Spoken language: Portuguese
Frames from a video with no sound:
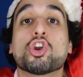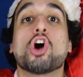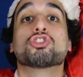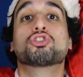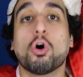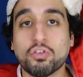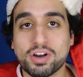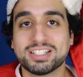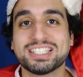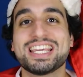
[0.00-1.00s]

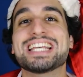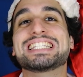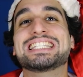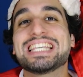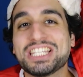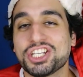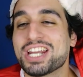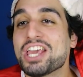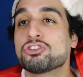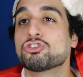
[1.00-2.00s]
crossovers que existe
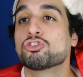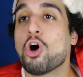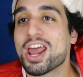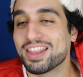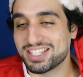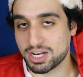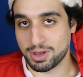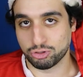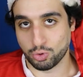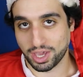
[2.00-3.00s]
na história das
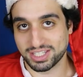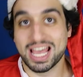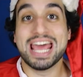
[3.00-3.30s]
animações.